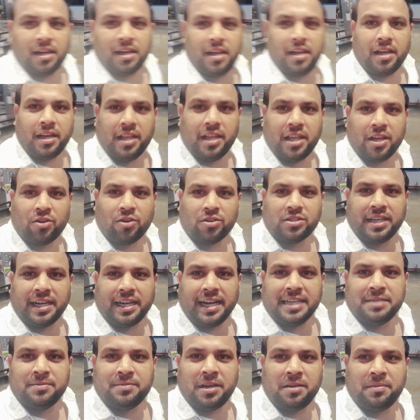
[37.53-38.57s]
ये देखो
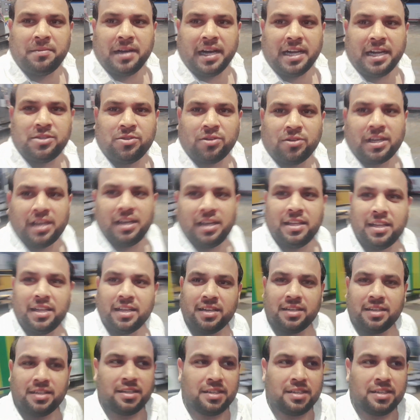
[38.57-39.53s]
सिराज भाई भी आ चुके हैं इधर